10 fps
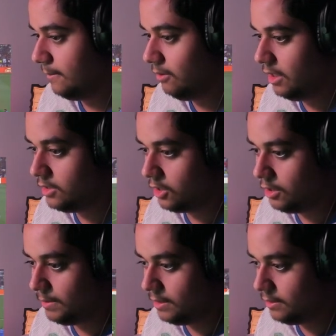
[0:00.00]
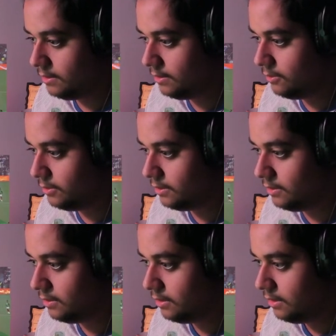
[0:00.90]
واحد شكلي بالي لودي
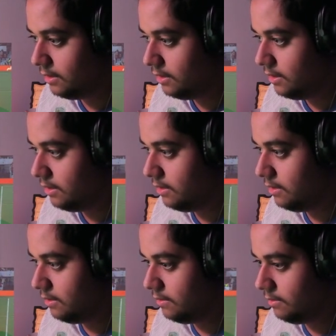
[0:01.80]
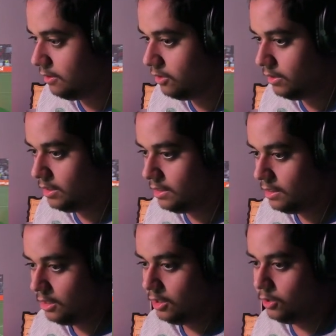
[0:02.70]
حلوه
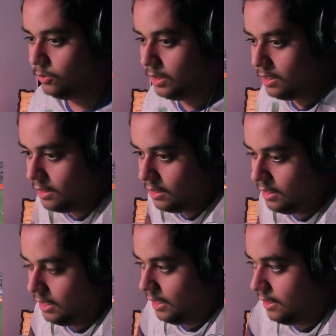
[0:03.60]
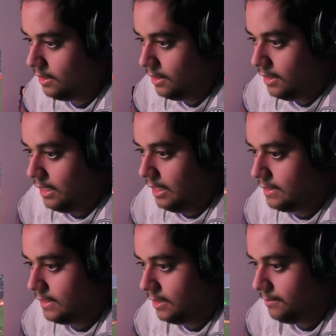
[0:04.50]
حلوه يلا يلا يا
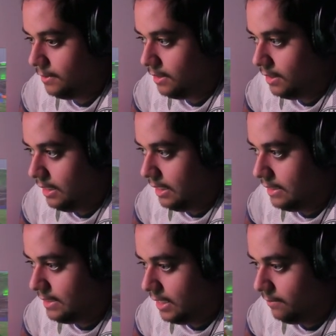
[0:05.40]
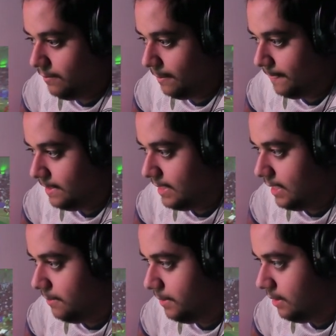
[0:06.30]
سالم يلا يا سالم
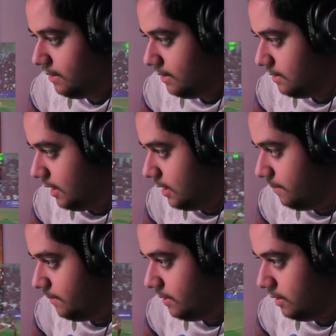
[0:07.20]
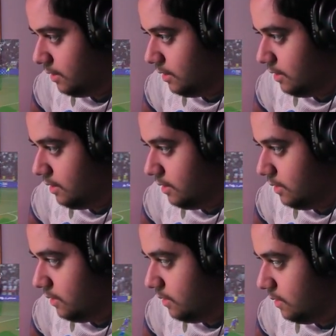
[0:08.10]
سالم سالم
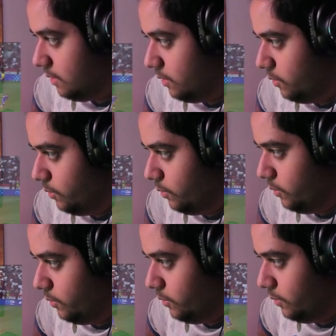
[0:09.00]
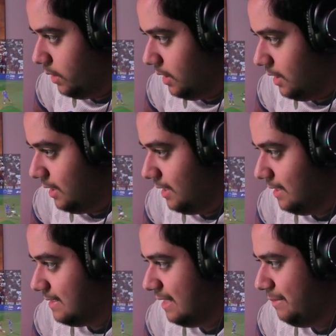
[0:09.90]
حلوه
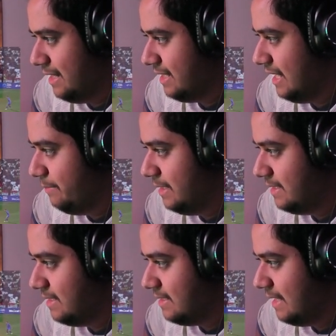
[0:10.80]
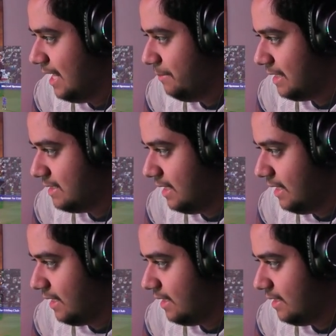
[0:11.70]
سلمان يقلع لي سلامك يا
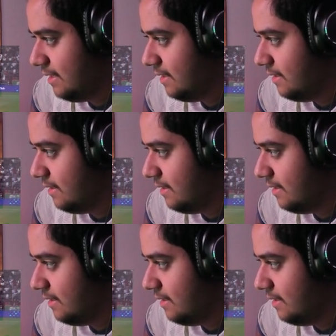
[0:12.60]
شيخ